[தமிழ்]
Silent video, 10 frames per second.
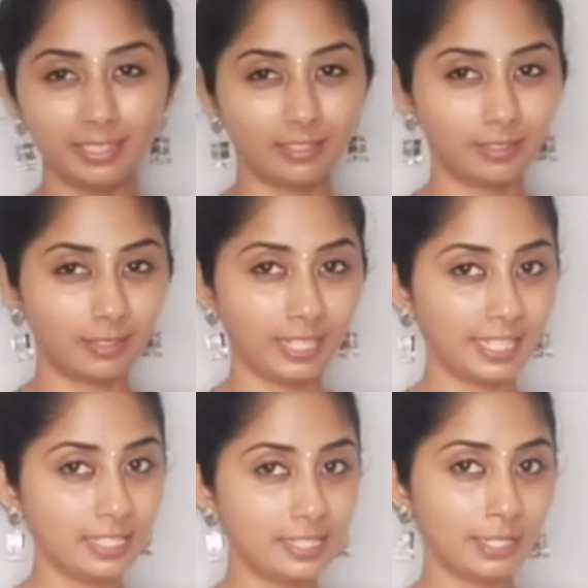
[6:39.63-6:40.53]
இந்த
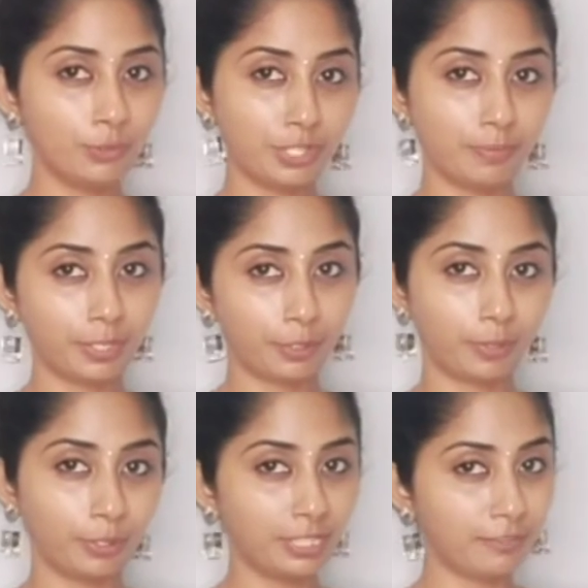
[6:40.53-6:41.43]
லெகின்ஸையும்
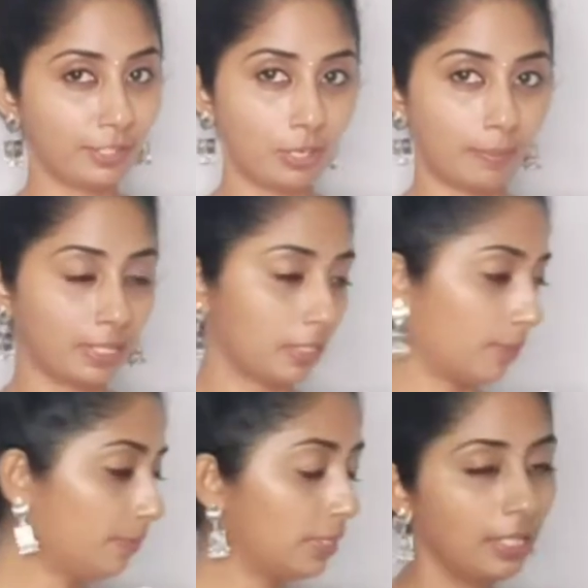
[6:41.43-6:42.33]
ஷிம்மரையும் மட்டும் இந்த வீடியோவில்
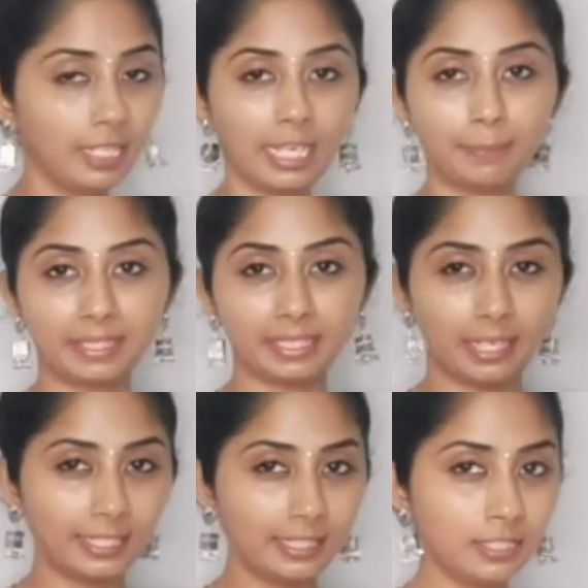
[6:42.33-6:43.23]
பார்க்கலாம் இப்போ இந்த
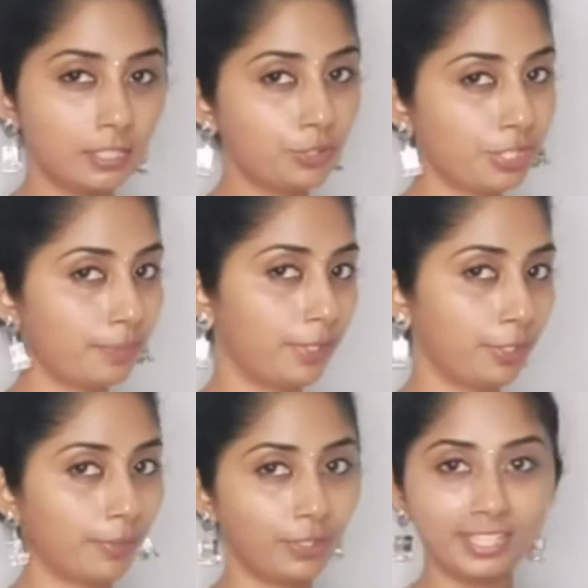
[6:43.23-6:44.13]
லெகின்ஸையும்
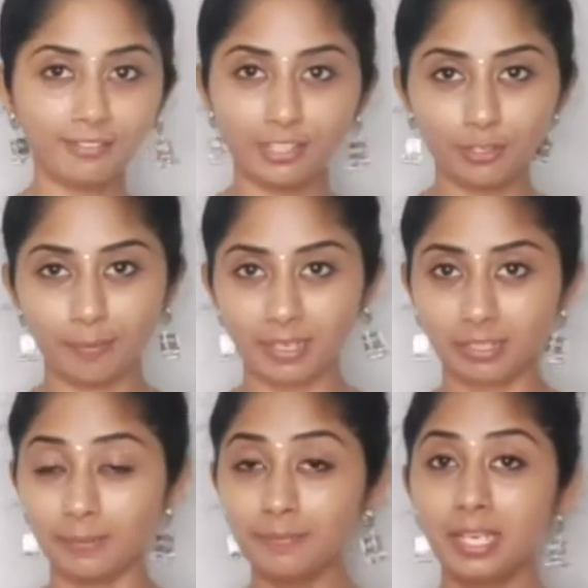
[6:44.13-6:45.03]
ஷிம்மரையும் மட்டும் இந்த வீடியோவில்
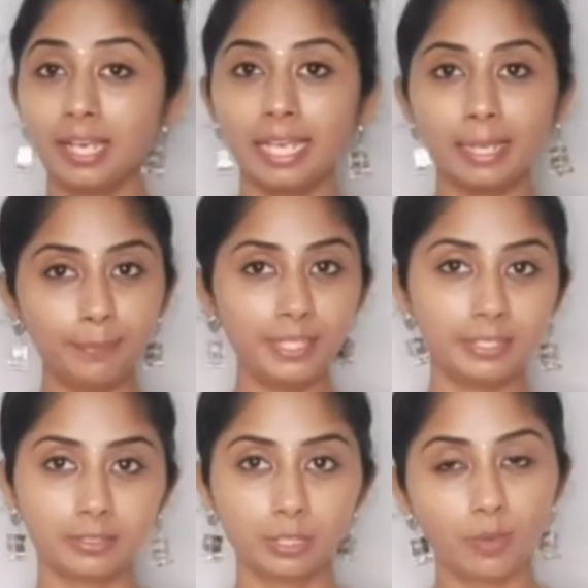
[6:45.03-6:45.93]
பார்க்கலாம் எப்படி
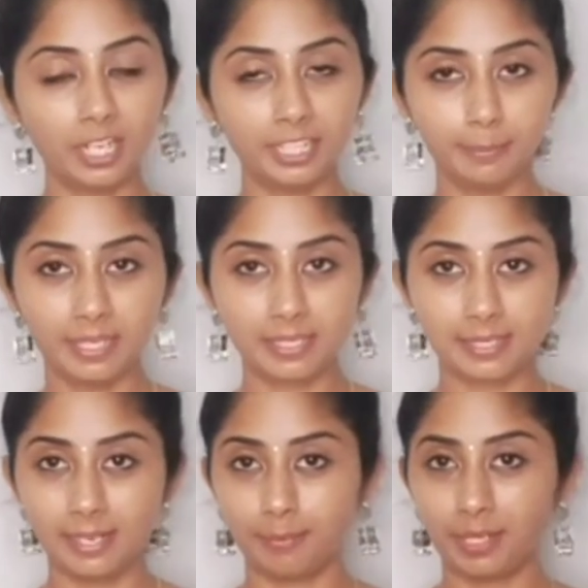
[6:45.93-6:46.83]
இருக்குது குவாலிட்டி
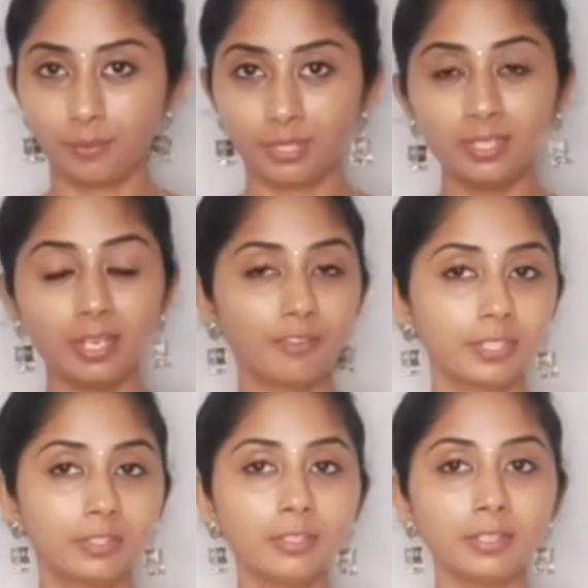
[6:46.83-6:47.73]
பேஸில் அப்படிங்கிறத நான்
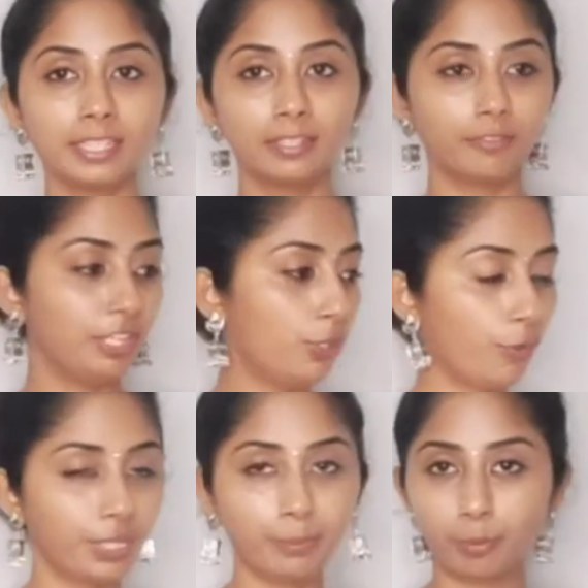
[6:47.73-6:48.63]
வந்து இந்த வீடியோ
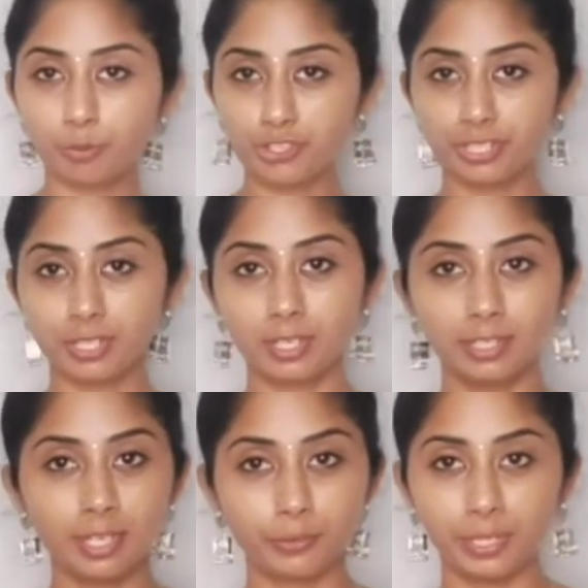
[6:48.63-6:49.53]
வந்து
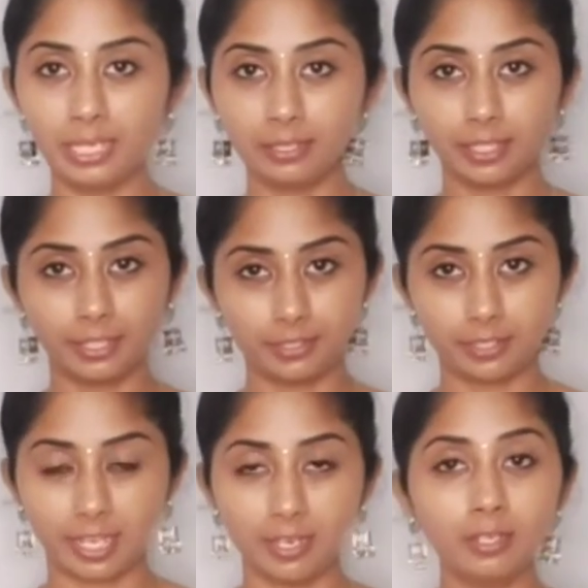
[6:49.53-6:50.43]
ப்ரொமோஷனுக்காக நான் ரீலுக்கு
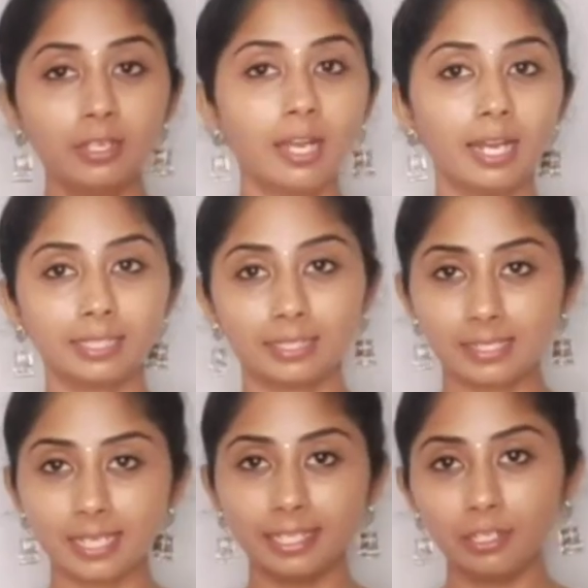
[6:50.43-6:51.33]
எடுத்திருக்கேன் அதை
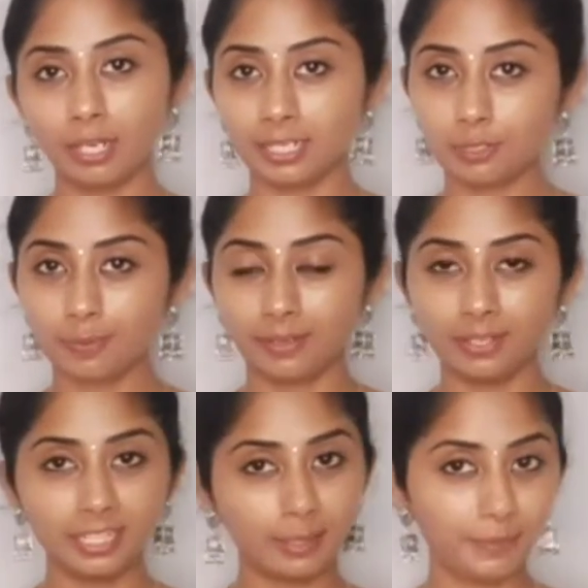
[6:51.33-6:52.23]
நான் சைட்லையும் அட்டாச்
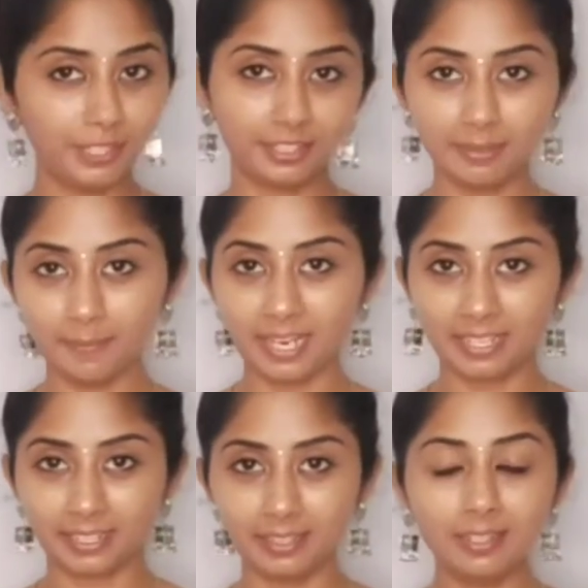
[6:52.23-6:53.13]
பண்ணுறேன் நீங்கள் எப்படி இருக்குன்னு
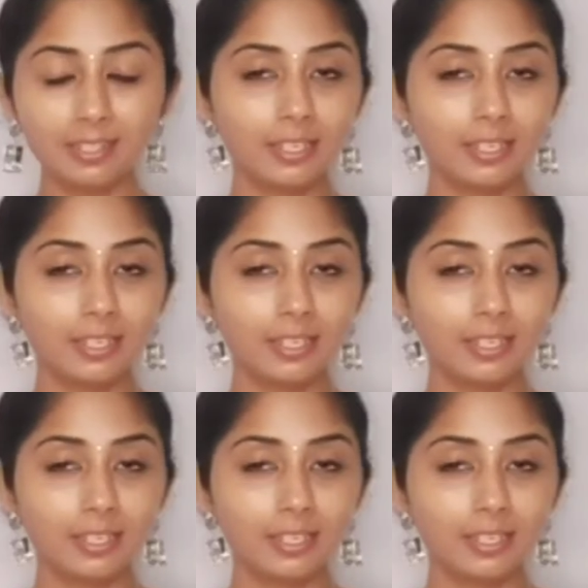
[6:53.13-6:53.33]
பாருங்கள்